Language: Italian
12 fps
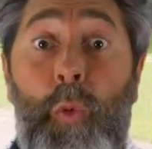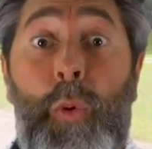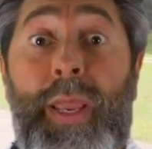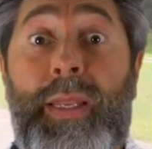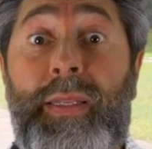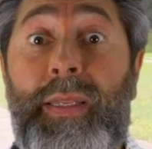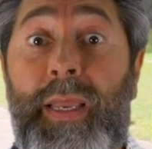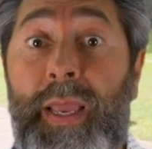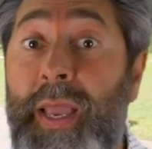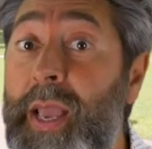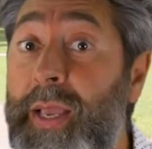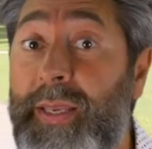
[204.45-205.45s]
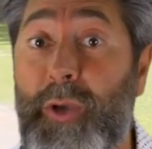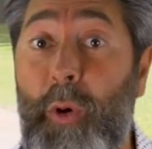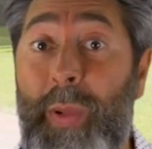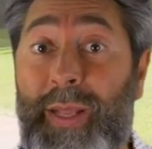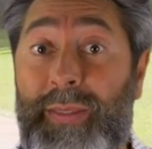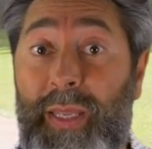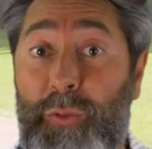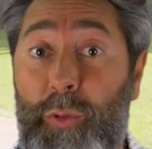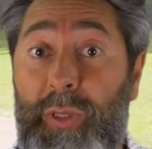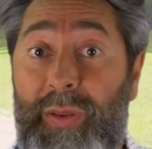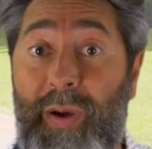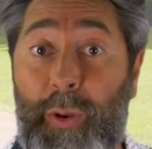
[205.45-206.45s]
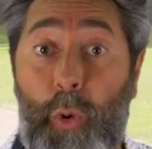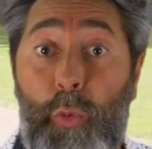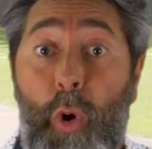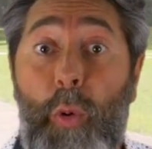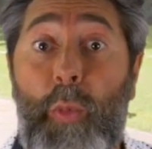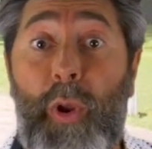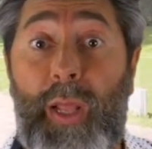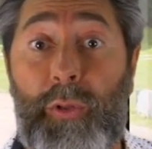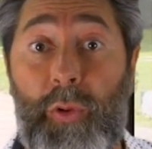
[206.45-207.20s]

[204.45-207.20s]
Quindi, chi comanda sul divano, l'uomo o la